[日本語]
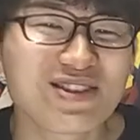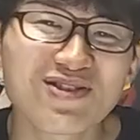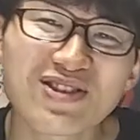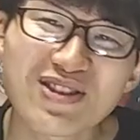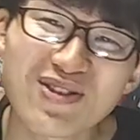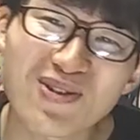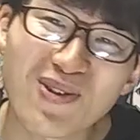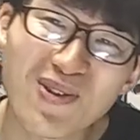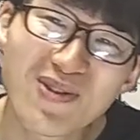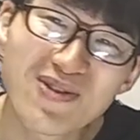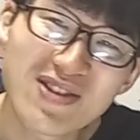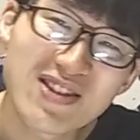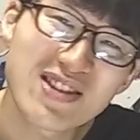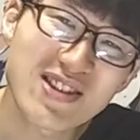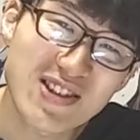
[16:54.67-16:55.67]
あ、正直ちょっと
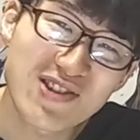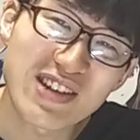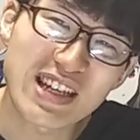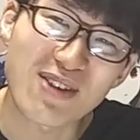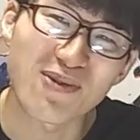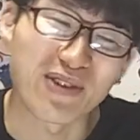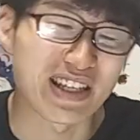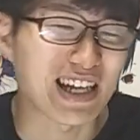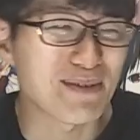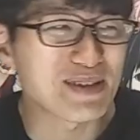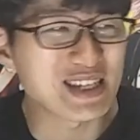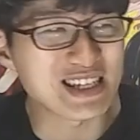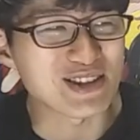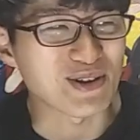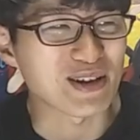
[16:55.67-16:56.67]
今週は結構ね、寂
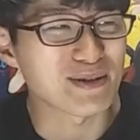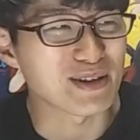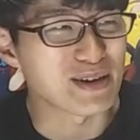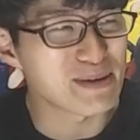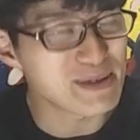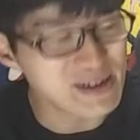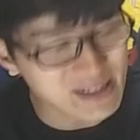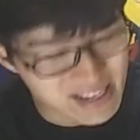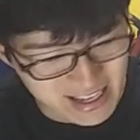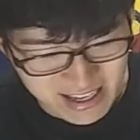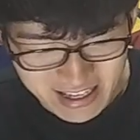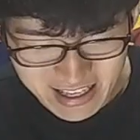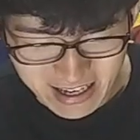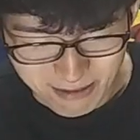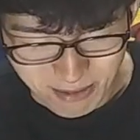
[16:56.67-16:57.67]
しいというか、レベル
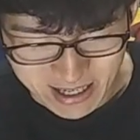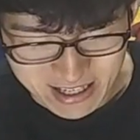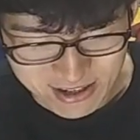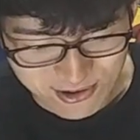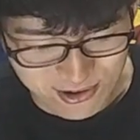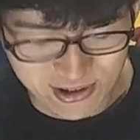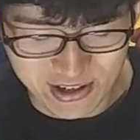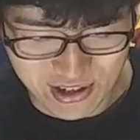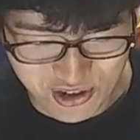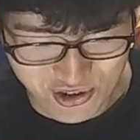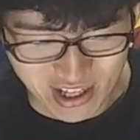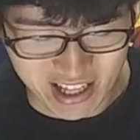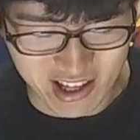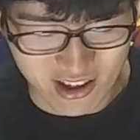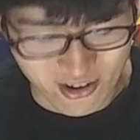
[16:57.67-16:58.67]
的にはまあ低い
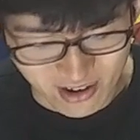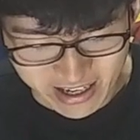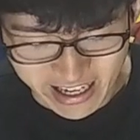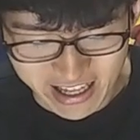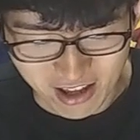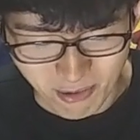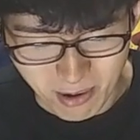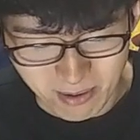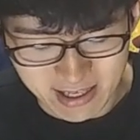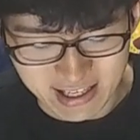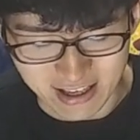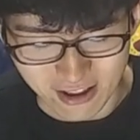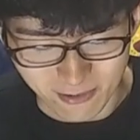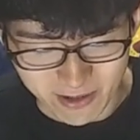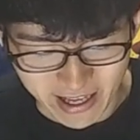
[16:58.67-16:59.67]
週だったのかなと思います
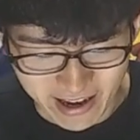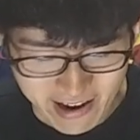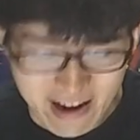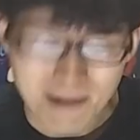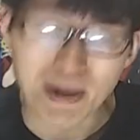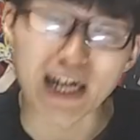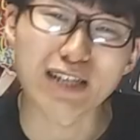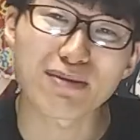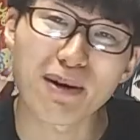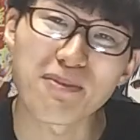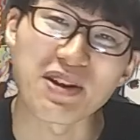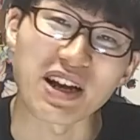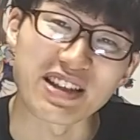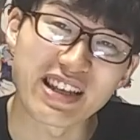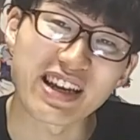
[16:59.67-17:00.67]
けどもね。まあそういう
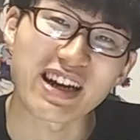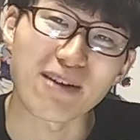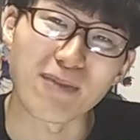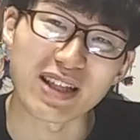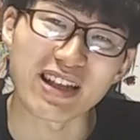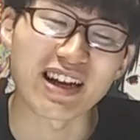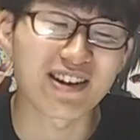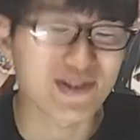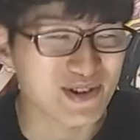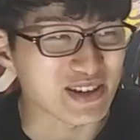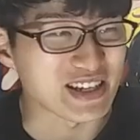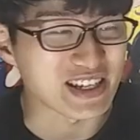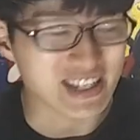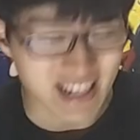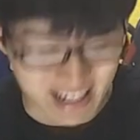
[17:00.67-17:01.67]
意味で前回まだ
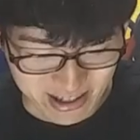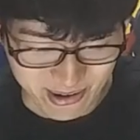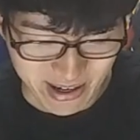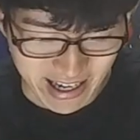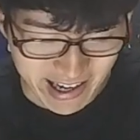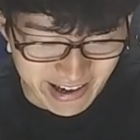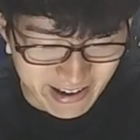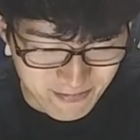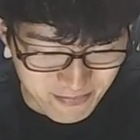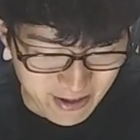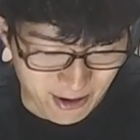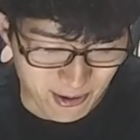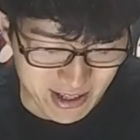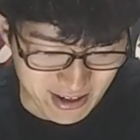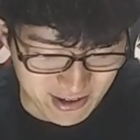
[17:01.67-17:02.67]
ランクインしたりとか、ま
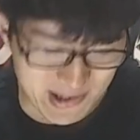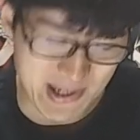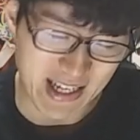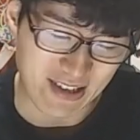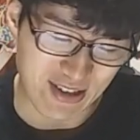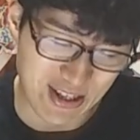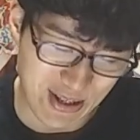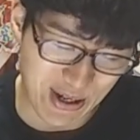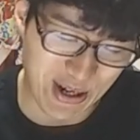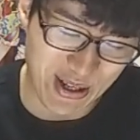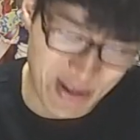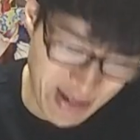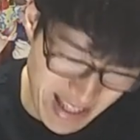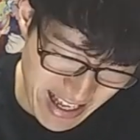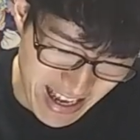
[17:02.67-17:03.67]
あこれで薬屋の一人
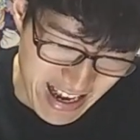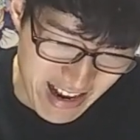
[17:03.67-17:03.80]
とかね、